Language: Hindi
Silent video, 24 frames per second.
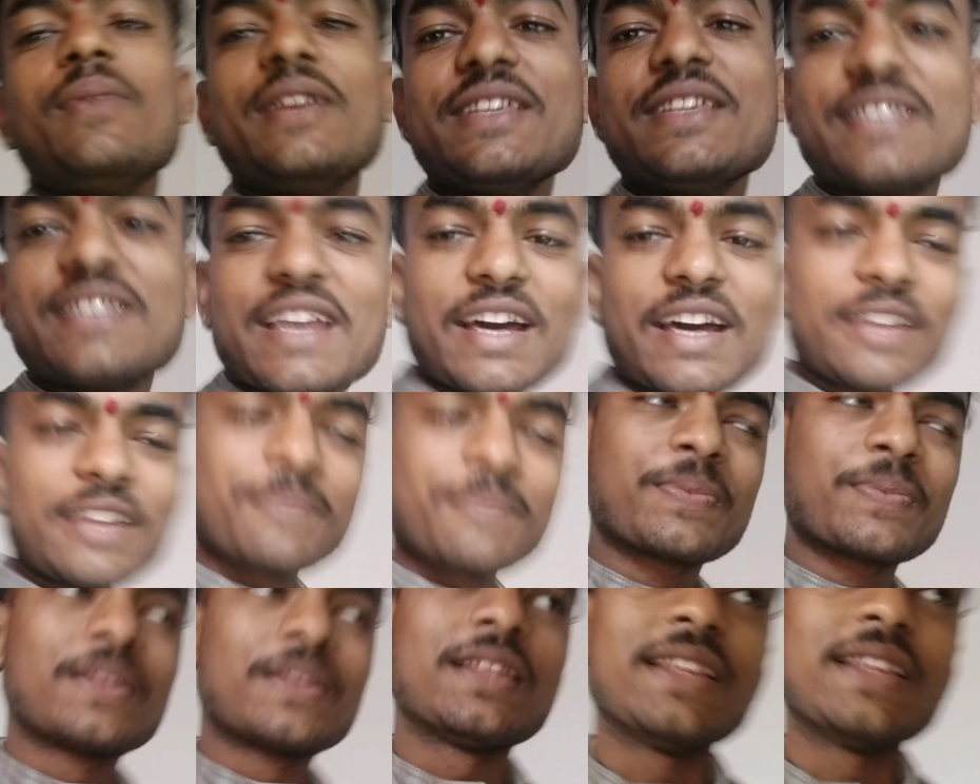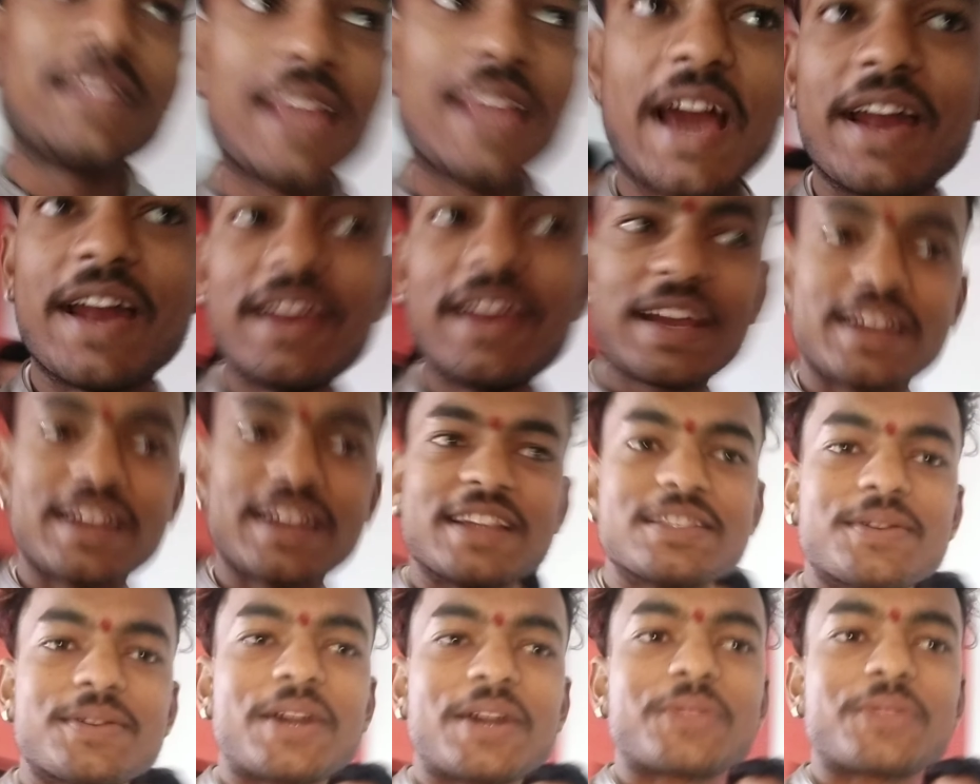प्लीज़ यार ध्यान रखना
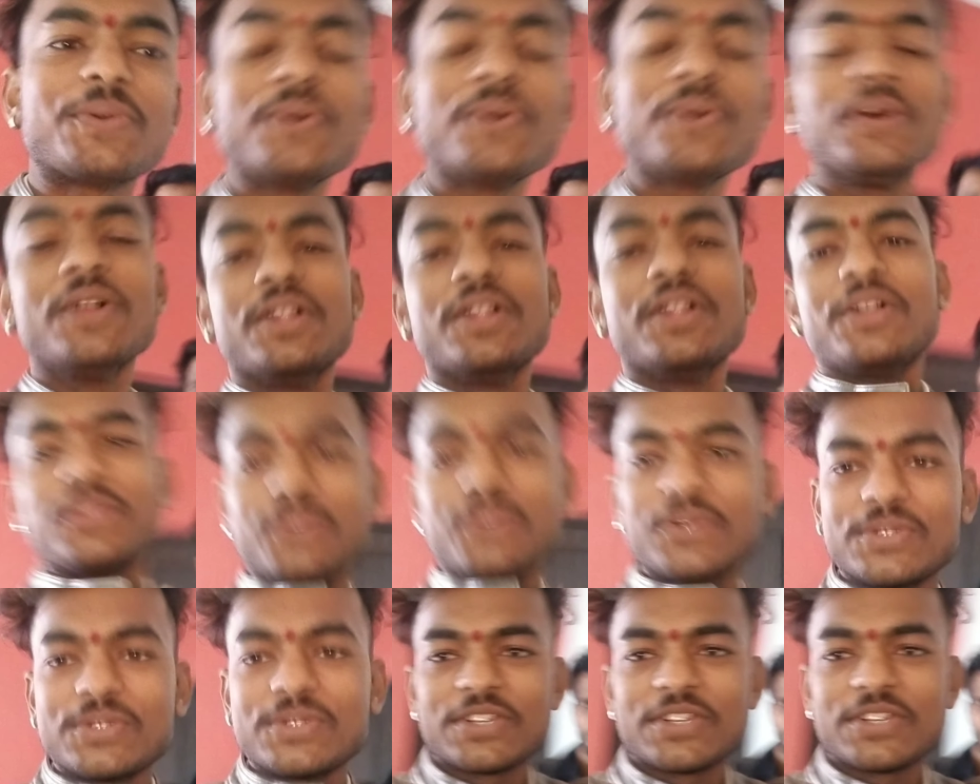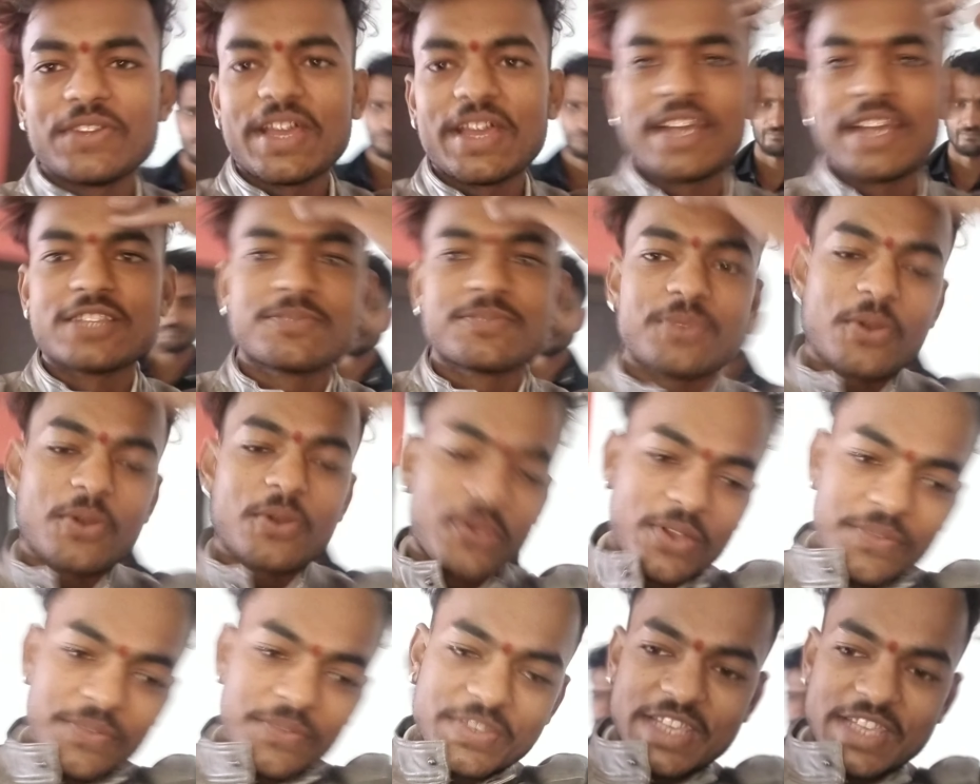इस बात को तो चलो यार इस
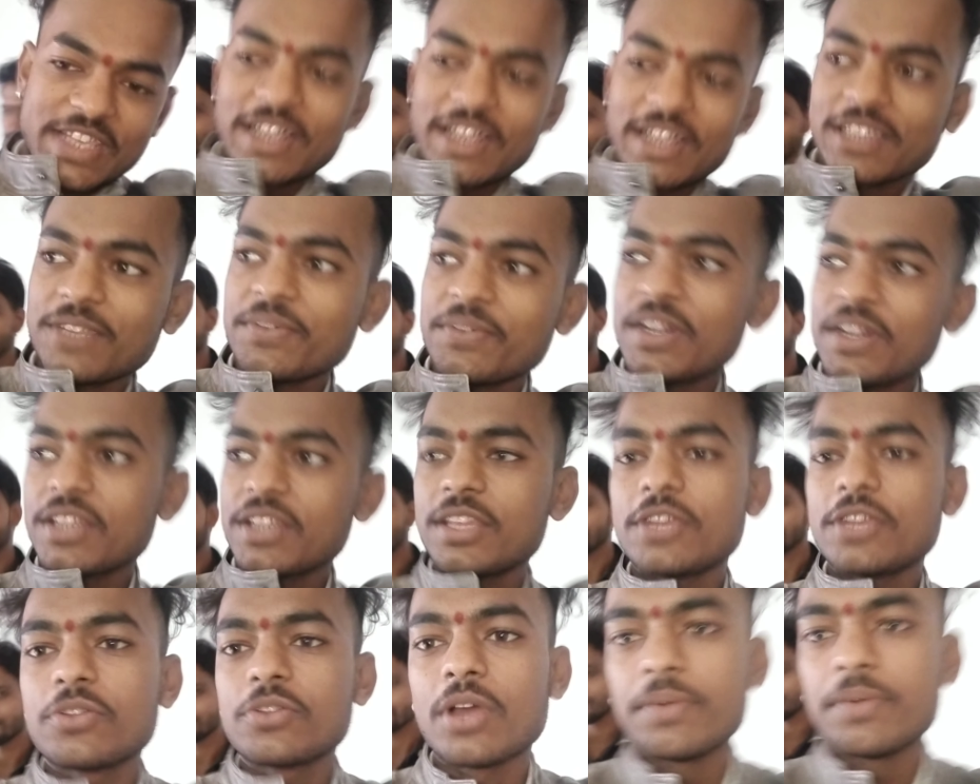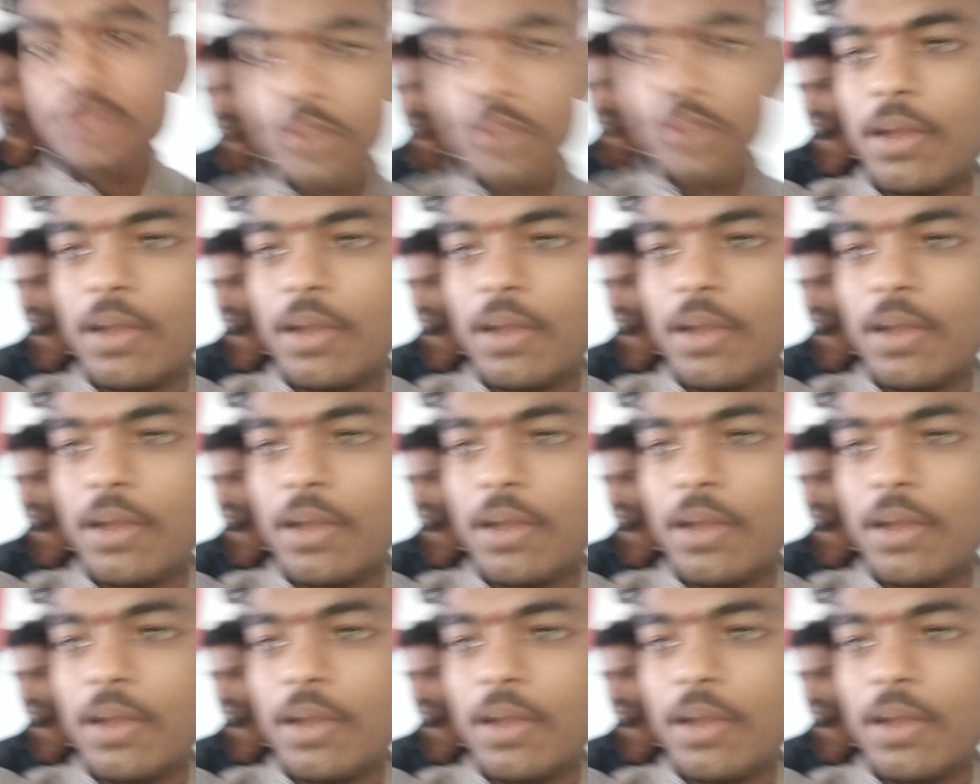ब्लॉग का भी यहीं ख़त्म करते हैं तो अभी